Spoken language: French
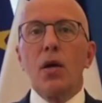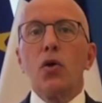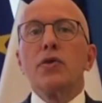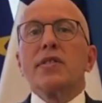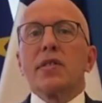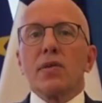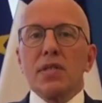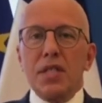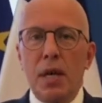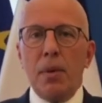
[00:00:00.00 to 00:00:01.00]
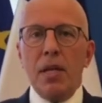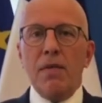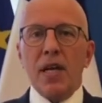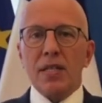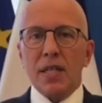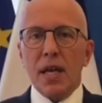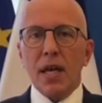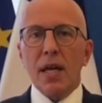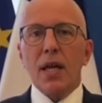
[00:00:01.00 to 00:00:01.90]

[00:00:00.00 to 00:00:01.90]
le centième anniversaire